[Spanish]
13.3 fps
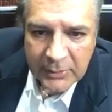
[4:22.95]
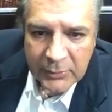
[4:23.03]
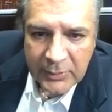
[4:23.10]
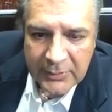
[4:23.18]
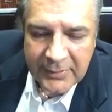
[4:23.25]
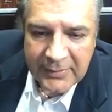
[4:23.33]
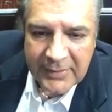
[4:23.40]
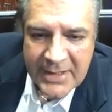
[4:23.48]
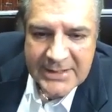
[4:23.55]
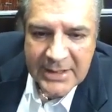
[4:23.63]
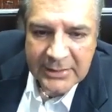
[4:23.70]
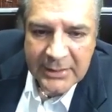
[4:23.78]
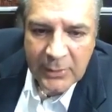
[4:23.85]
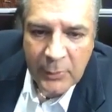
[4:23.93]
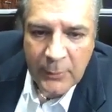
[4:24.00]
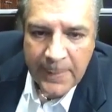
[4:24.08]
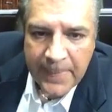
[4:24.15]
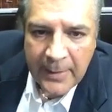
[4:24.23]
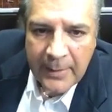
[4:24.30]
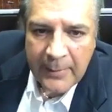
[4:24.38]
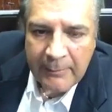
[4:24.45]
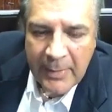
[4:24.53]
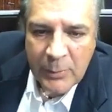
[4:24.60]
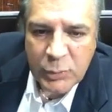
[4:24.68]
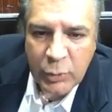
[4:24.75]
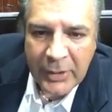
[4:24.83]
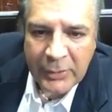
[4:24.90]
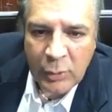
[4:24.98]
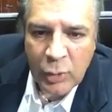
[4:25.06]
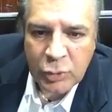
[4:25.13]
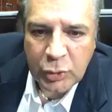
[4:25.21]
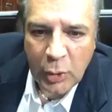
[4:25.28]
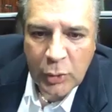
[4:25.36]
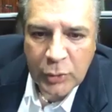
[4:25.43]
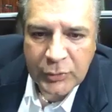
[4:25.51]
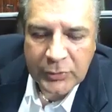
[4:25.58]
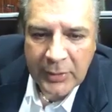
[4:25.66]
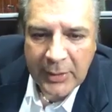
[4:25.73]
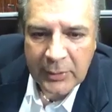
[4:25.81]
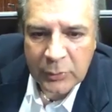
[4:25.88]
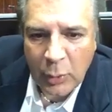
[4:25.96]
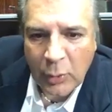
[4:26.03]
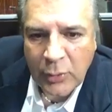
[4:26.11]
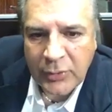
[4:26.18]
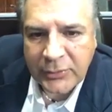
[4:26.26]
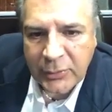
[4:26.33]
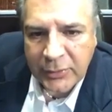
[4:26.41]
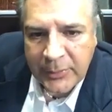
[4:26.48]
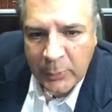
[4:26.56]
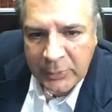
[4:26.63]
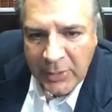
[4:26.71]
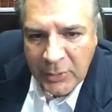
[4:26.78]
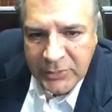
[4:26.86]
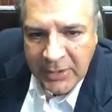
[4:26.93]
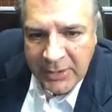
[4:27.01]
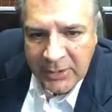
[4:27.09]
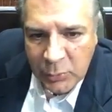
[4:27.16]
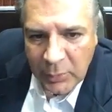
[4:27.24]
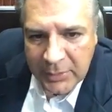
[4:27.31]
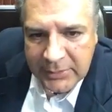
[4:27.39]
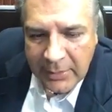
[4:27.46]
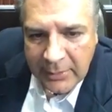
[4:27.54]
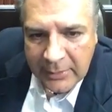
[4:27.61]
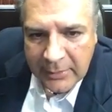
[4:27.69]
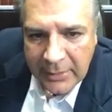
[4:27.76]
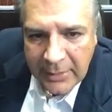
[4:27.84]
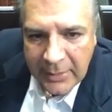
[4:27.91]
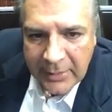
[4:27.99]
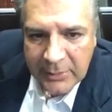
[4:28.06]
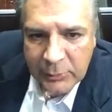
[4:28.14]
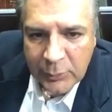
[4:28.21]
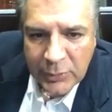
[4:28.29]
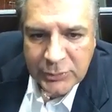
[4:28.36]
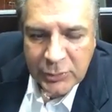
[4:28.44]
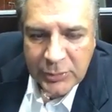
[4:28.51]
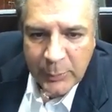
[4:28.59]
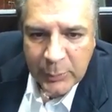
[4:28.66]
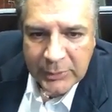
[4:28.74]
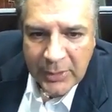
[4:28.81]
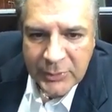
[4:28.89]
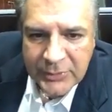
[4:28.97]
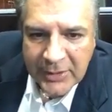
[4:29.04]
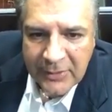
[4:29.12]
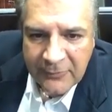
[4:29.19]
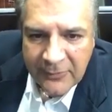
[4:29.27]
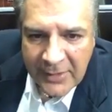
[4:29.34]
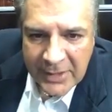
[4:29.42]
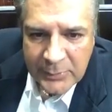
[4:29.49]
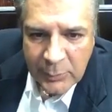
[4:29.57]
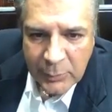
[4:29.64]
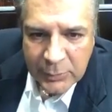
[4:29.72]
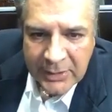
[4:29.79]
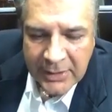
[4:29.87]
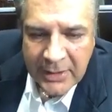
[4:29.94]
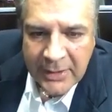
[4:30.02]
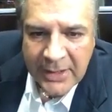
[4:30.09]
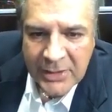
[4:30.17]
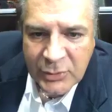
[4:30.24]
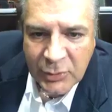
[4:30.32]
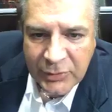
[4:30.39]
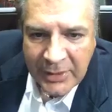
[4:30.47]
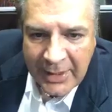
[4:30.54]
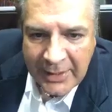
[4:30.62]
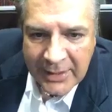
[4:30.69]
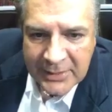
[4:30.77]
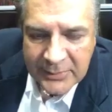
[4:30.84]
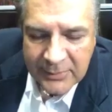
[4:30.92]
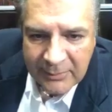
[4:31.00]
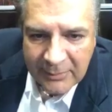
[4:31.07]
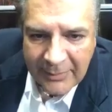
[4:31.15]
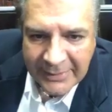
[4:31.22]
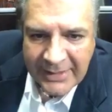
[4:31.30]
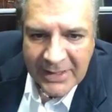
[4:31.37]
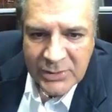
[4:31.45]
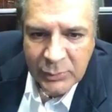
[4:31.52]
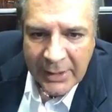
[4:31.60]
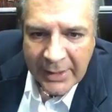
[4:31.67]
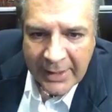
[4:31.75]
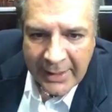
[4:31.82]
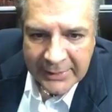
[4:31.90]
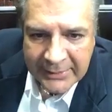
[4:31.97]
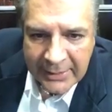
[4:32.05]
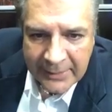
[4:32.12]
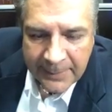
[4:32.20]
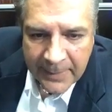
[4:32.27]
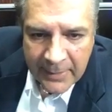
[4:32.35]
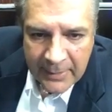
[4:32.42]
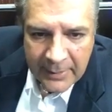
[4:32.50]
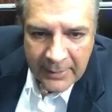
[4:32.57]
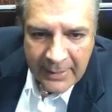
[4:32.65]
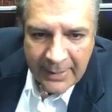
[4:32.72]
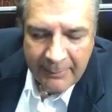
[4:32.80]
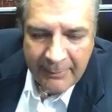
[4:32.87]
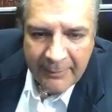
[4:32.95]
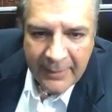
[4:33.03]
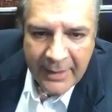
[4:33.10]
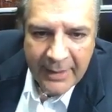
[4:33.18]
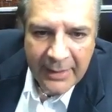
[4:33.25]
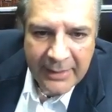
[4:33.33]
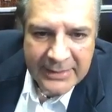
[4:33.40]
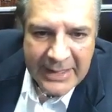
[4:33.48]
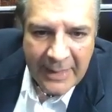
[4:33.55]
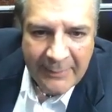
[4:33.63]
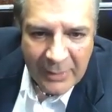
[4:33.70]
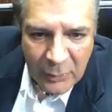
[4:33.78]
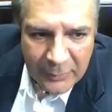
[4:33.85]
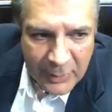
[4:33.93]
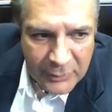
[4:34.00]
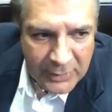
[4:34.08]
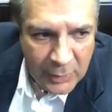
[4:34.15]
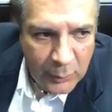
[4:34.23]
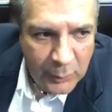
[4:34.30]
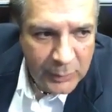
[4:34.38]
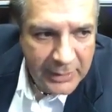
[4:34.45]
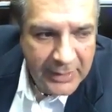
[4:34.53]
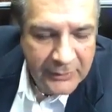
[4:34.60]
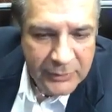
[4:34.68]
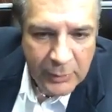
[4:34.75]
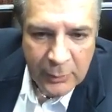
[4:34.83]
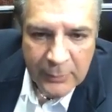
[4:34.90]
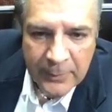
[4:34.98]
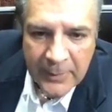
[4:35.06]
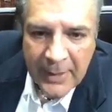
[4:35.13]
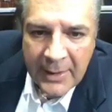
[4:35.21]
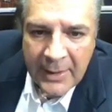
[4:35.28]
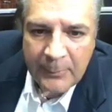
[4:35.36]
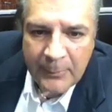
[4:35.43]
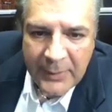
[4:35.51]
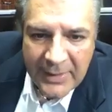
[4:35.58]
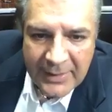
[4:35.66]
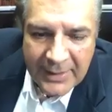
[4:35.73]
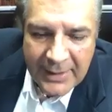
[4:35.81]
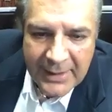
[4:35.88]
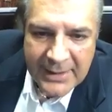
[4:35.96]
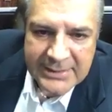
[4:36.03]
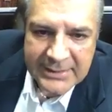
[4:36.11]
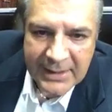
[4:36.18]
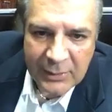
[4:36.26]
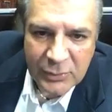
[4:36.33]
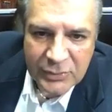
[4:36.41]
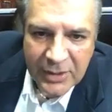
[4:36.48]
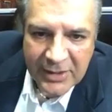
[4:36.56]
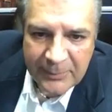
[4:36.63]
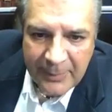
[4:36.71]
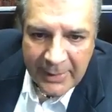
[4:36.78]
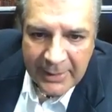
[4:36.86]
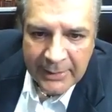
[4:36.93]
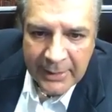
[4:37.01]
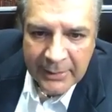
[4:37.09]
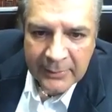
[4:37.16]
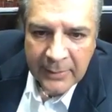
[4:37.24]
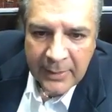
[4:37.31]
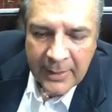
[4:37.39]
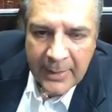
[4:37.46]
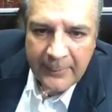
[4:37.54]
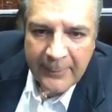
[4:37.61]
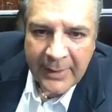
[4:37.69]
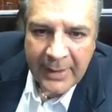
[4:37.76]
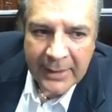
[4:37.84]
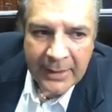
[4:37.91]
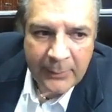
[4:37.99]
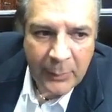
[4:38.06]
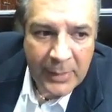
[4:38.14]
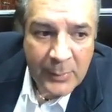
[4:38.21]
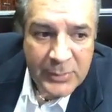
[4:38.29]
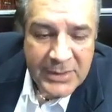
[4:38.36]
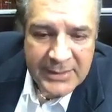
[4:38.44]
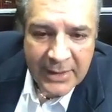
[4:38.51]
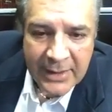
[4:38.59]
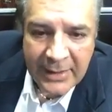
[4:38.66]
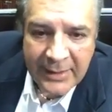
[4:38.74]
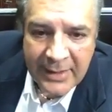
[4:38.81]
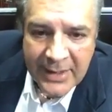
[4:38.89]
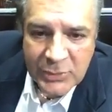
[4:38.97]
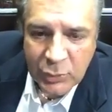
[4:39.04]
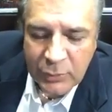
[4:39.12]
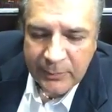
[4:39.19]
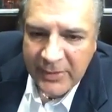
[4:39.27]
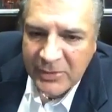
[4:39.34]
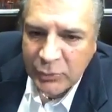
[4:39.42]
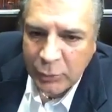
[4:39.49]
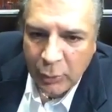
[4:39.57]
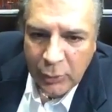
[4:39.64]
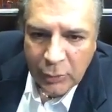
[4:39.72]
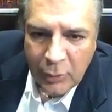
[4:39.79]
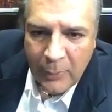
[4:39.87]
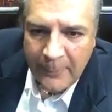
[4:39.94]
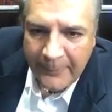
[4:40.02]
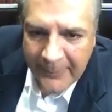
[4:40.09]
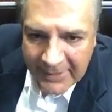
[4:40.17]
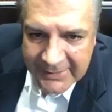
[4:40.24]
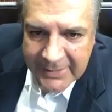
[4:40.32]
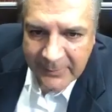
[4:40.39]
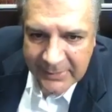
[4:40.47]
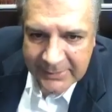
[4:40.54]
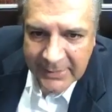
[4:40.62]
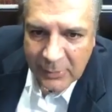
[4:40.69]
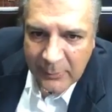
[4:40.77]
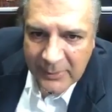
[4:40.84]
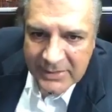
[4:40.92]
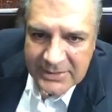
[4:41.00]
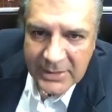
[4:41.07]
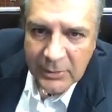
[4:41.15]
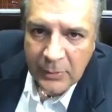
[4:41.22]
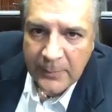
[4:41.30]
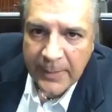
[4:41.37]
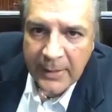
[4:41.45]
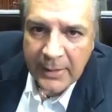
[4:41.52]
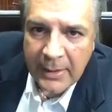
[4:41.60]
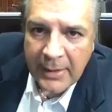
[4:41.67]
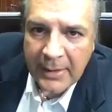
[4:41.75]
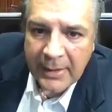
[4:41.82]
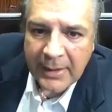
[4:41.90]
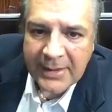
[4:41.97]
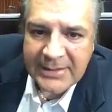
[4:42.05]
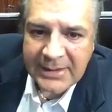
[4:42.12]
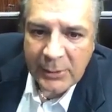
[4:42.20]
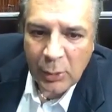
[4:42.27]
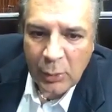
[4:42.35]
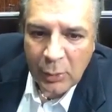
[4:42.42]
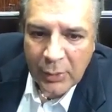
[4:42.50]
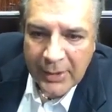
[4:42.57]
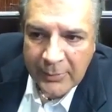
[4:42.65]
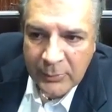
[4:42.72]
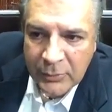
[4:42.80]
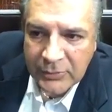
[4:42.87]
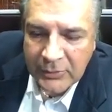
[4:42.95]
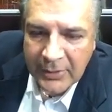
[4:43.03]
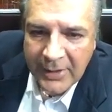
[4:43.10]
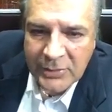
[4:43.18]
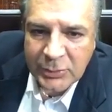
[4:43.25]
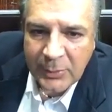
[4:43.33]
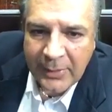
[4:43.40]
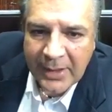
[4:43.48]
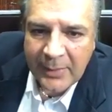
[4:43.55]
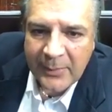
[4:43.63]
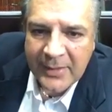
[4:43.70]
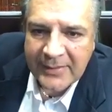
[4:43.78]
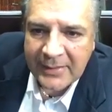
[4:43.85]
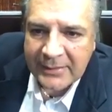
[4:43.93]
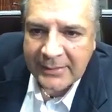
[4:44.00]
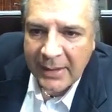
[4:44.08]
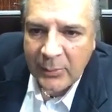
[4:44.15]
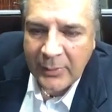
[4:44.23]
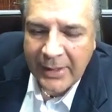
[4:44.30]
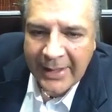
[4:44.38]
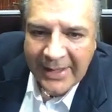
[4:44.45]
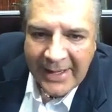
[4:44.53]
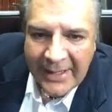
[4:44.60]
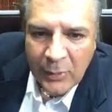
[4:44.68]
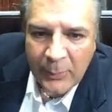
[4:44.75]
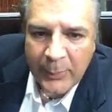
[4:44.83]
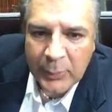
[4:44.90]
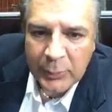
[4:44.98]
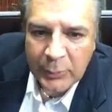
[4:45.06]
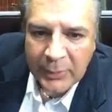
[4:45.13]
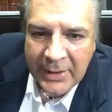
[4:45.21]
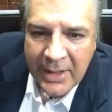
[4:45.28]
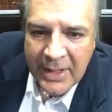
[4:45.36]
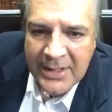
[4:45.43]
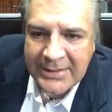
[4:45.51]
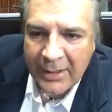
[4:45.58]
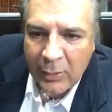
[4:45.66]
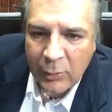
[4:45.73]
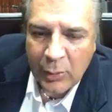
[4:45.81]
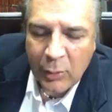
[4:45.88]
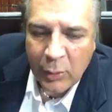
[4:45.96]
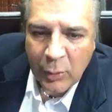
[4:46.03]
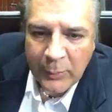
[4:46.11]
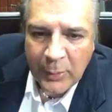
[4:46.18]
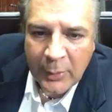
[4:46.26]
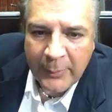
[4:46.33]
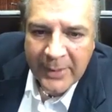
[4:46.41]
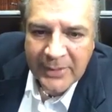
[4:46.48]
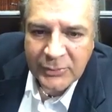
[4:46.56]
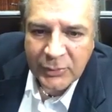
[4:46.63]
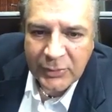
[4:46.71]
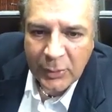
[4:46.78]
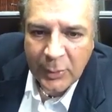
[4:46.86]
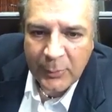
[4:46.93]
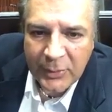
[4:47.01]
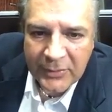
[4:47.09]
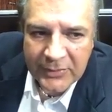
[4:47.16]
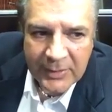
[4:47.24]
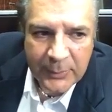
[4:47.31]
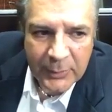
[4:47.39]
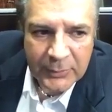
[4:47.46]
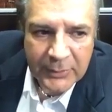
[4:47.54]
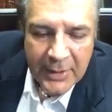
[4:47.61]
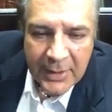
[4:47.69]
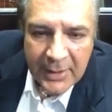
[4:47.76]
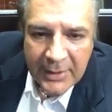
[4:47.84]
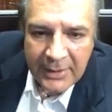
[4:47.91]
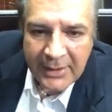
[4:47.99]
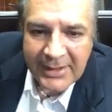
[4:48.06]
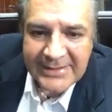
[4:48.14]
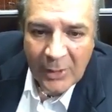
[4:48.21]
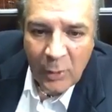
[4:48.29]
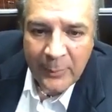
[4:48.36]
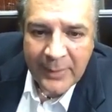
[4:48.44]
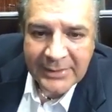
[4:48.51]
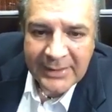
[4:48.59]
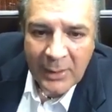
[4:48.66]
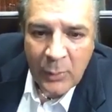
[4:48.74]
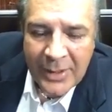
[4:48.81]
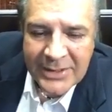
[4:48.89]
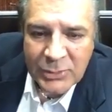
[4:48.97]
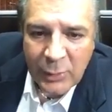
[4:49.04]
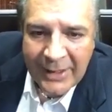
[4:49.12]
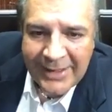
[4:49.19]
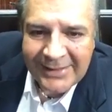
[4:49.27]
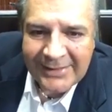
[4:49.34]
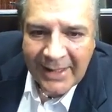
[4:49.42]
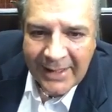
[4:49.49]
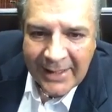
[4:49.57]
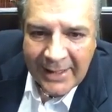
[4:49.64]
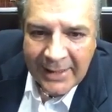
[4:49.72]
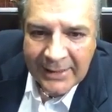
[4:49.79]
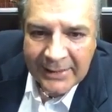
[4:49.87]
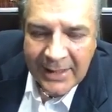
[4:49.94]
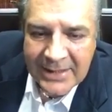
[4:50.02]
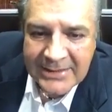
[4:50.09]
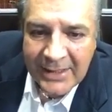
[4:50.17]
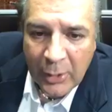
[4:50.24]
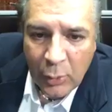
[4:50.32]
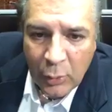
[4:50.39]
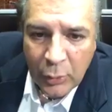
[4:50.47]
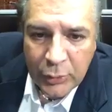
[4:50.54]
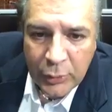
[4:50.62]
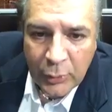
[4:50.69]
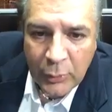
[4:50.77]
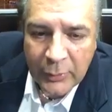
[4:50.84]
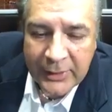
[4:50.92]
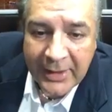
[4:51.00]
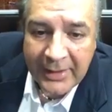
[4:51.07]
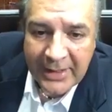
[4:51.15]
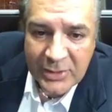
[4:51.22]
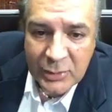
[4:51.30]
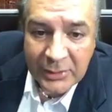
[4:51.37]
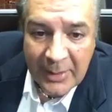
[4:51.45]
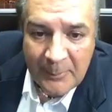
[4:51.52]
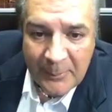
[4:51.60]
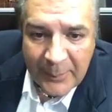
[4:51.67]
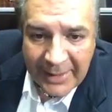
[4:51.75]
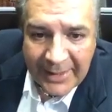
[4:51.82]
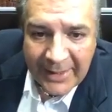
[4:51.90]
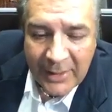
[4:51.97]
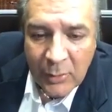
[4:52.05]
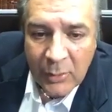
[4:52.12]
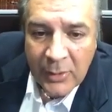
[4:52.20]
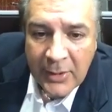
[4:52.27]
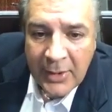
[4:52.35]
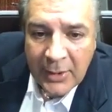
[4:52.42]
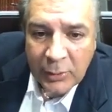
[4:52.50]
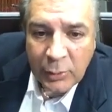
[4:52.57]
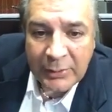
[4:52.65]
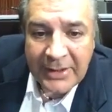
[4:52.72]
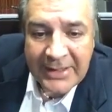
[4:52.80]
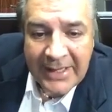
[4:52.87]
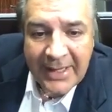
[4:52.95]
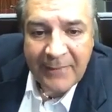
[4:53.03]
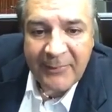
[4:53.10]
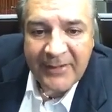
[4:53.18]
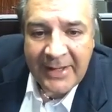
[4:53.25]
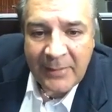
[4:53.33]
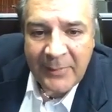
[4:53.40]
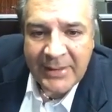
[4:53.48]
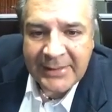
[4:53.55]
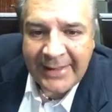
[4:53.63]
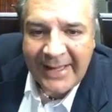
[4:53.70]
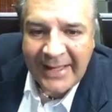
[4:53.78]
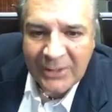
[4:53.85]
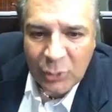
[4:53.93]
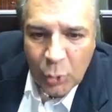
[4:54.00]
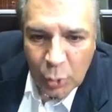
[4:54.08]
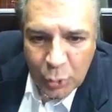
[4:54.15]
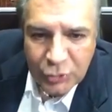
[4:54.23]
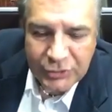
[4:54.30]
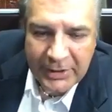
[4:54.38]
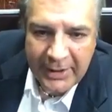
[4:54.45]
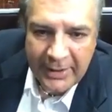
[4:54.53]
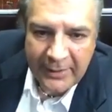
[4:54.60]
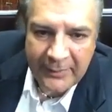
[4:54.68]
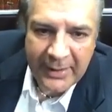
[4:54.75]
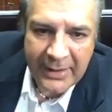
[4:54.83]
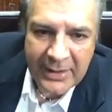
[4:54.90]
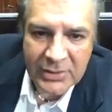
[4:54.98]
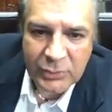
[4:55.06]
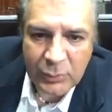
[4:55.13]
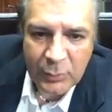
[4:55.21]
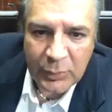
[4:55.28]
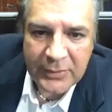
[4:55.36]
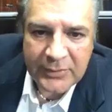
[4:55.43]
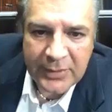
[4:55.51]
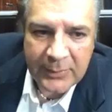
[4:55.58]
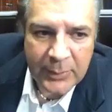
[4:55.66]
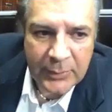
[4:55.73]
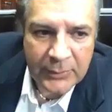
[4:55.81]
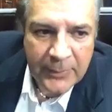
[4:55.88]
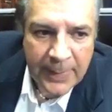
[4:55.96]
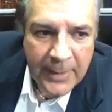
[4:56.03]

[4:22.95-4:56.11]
Entonces, en ese sentido, vamos uniéndonos todos. Todos estos diputados tienen Twitter, todos estos diputados tienen Facebook, tienen redes sociales, mándeles una carta, eh, llama a los medios de comunicación, pídeles que nos respalden para que podamos hacer realidad esto. Estoy completamente convencido que si lo logramos, esto va a representar una gran oportunidad de desarrollo económico para estos cinco municipios y que se convierta en una zona integral de desarrollo, de generación de empleo, donde llegue finalmente la industria a estos municipios.